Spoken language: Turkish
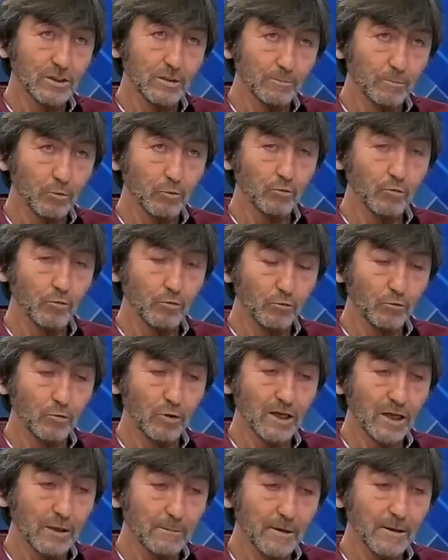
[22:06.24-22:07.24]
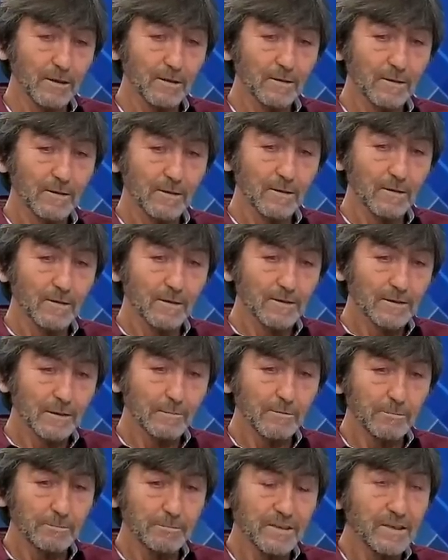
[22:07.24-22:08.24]
tempolu oynuyorlar ama
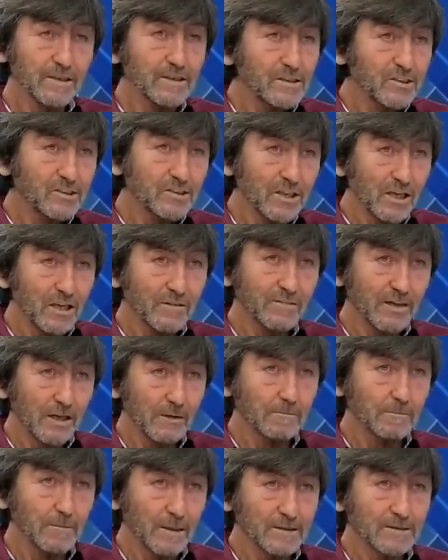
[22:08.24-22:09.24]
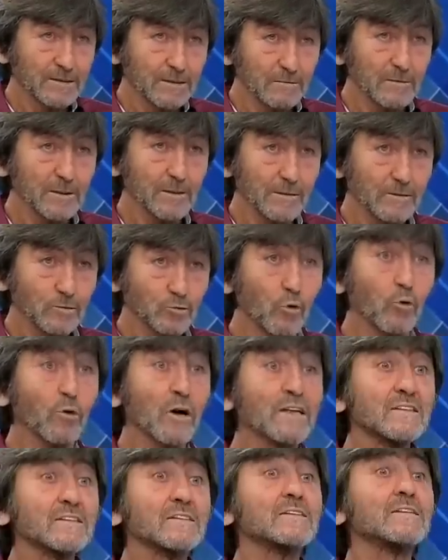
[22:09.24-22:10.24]
tabii piyanistlere falan baktığımız zaman çok
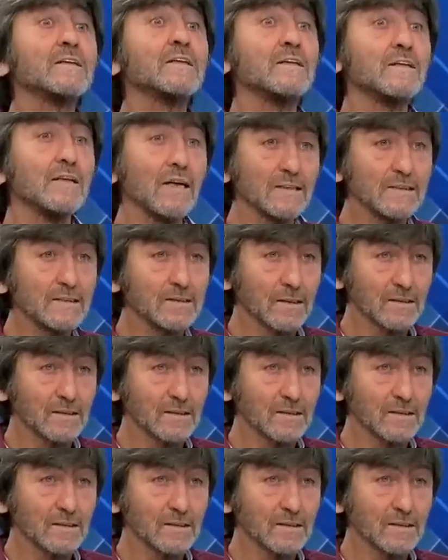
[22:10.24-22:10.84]
hazır değillerdi